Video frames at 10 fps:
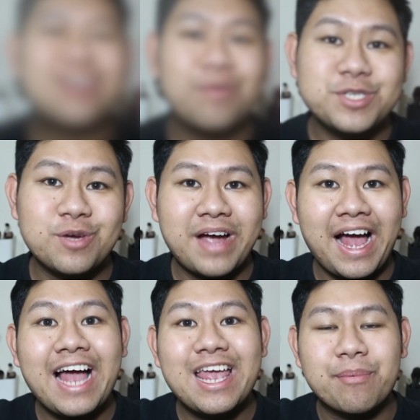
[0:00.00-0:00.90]
คุณผู้ชม
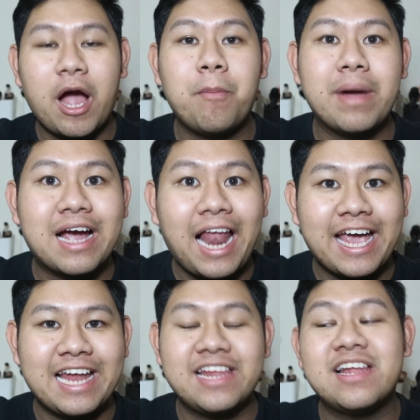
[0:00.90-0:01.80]
คะขยับเข้ามาใกล้
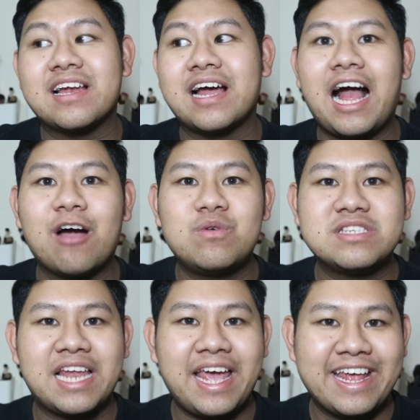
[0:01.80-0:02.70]
กันนิดนึงนะคะ คุณ
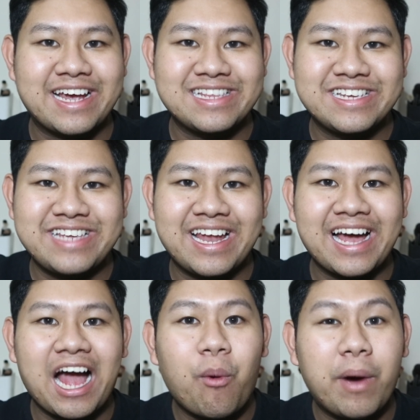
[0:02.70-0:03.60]
จะได้เห็นกันชัดๆ
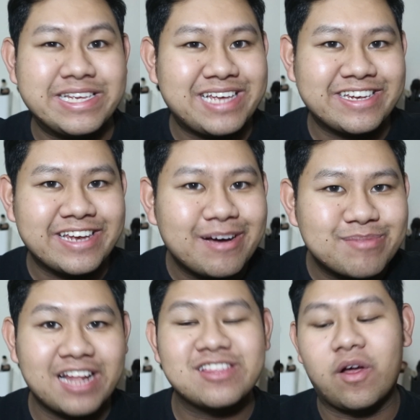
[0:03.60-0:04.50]
นะคะว่าดิฉันเริ่ม
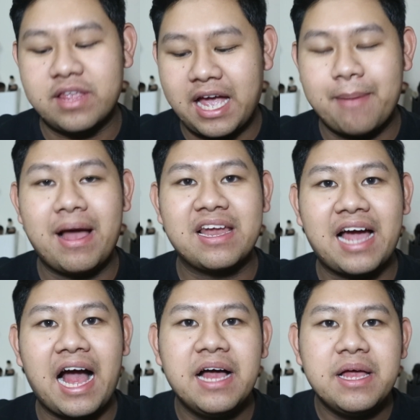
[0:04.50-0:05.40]
ขั้นตอนยังไงบ้าง
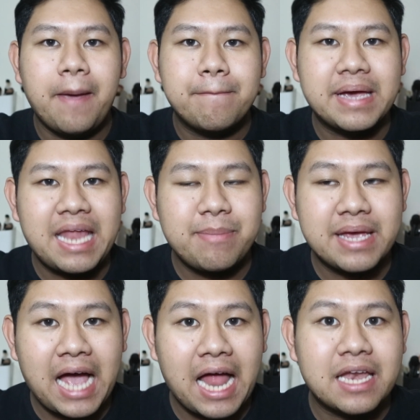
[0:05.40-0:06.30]
นะคะ เบได้
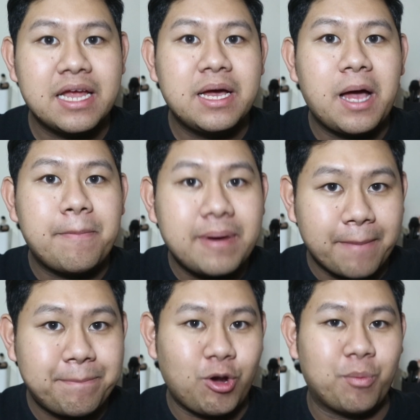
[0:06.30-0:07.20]
มีการเค
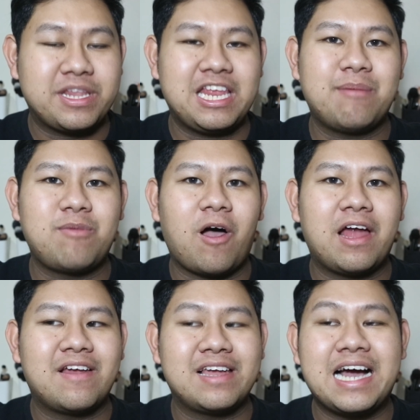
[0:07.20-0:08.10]
ล็บผิวไปที่เรียบร้อย
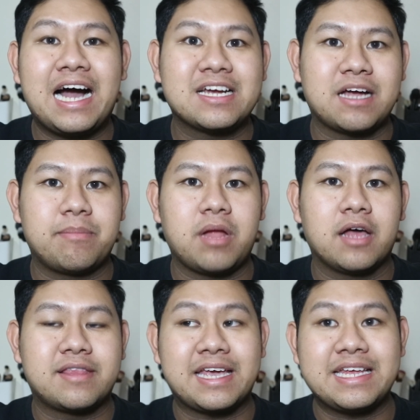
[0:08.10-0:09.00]
แล้วนะคะ กับ
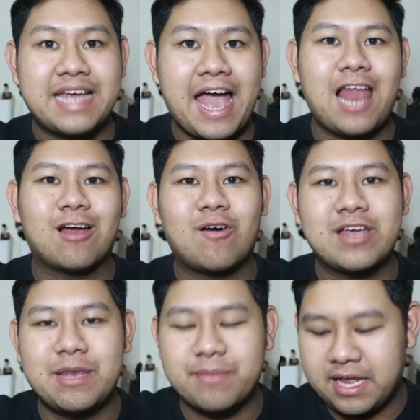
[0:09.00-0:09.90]
สกินแคร์แล้วก็
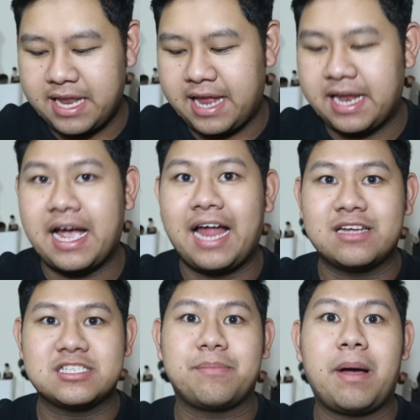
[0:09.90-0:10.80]
ครีมกันแดดนะคะ
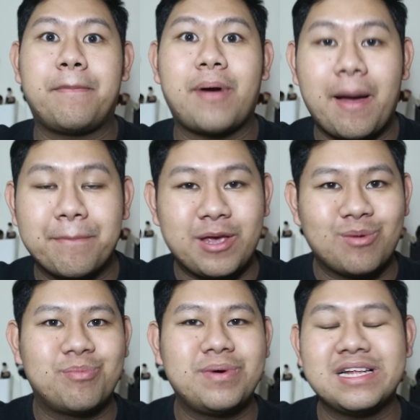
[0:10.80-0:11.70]
เดี๋ยวจะมาพรามผิว
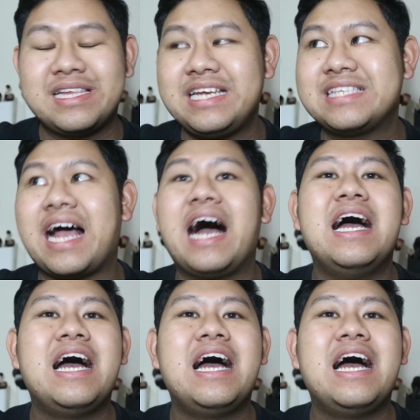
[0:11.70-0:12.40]
เพื่อที่จะ